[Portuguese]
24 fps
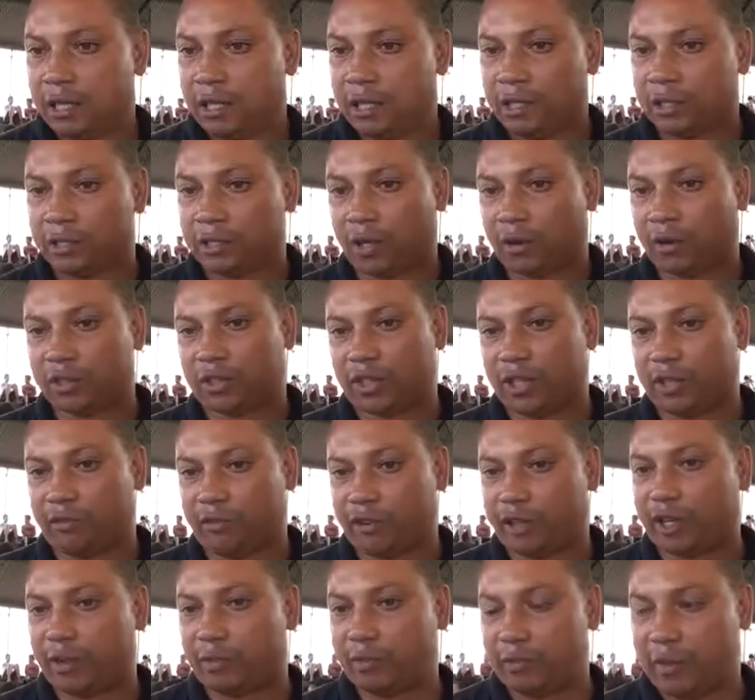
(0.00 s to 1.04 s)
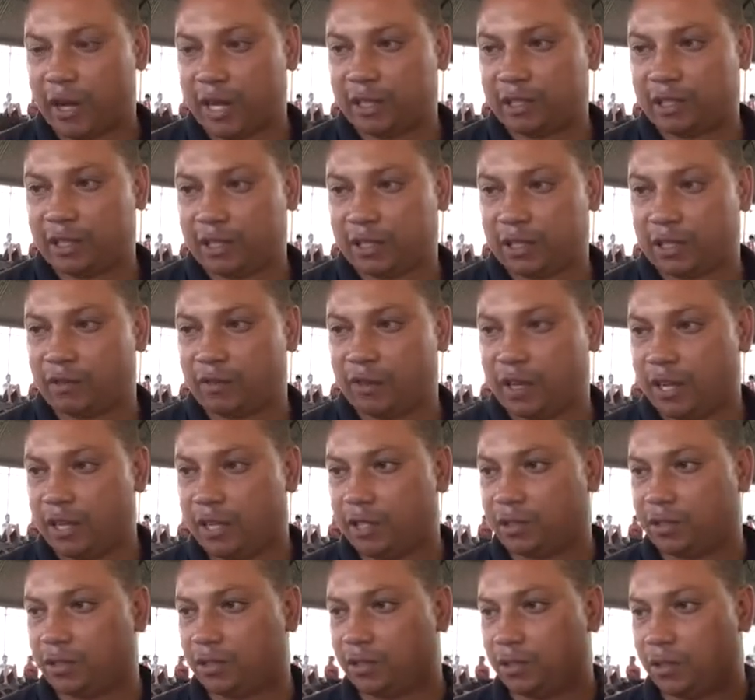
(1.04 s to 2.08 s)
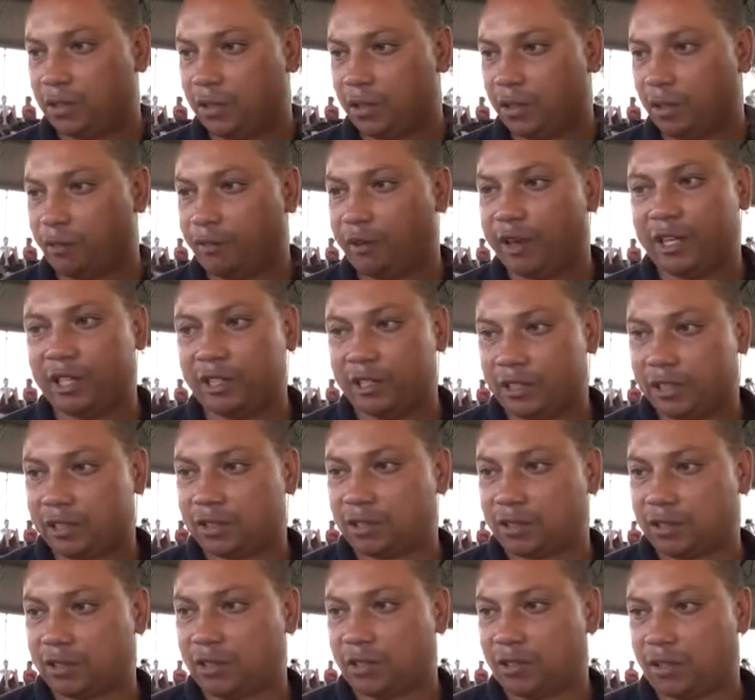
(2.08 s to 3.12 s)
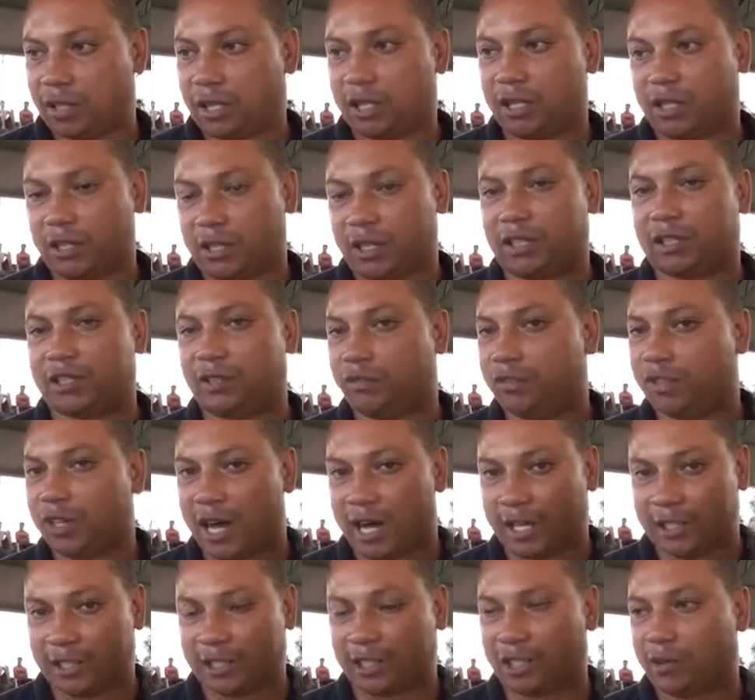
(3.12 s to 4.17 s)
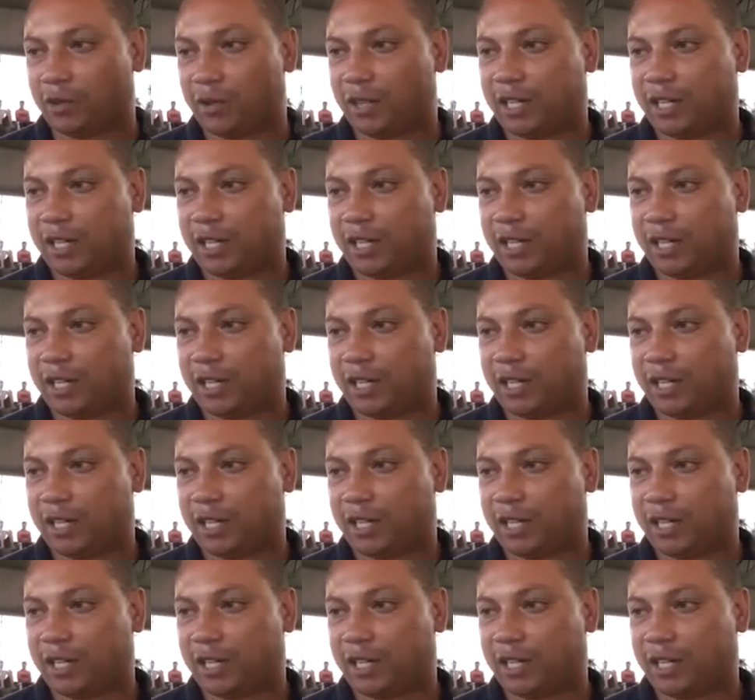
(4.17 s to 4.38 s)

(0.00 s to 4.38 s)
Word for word: Então assim, a gente fica bem satisfeito e feliz com a atividade aqui com a